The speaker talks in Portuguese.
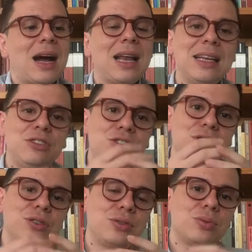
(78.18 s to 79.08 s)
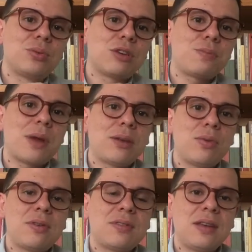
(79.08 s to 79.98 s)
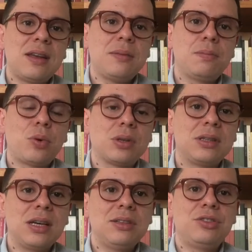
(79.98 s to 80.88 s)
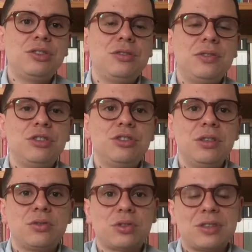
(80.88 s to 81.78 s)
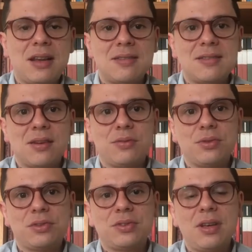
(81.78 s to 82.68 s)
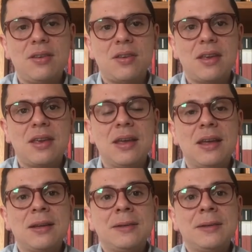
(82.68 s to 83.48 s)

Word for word: Além disso, um aspecto que seria importante dividir e socializar com vocês é que